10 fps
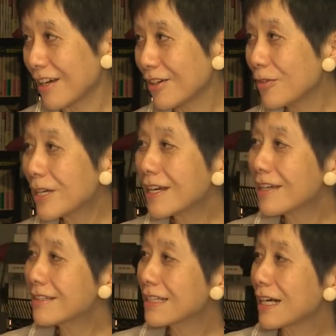はいはい、これ
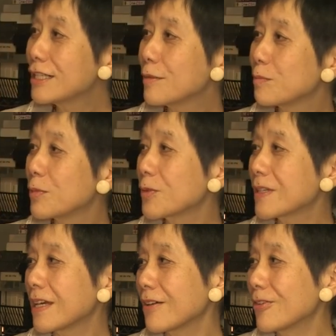が大日本
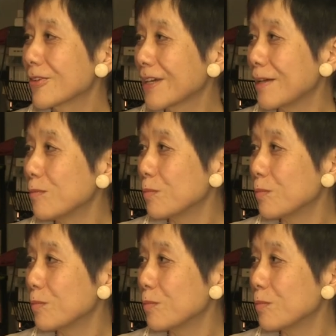帝国憲